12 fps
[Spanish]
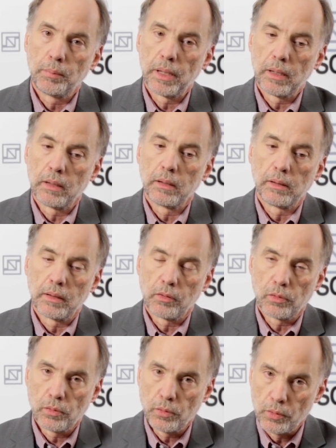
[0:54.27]
para el
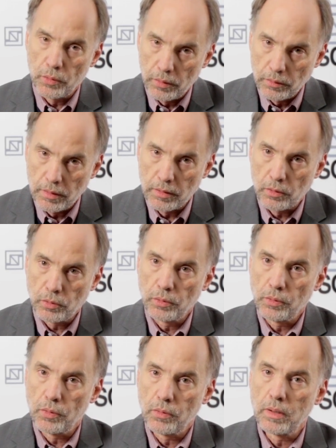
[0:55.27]

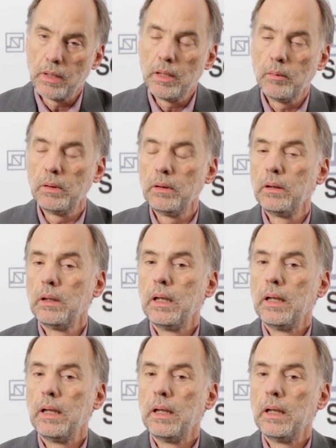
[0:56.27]
desarrollo, sostenible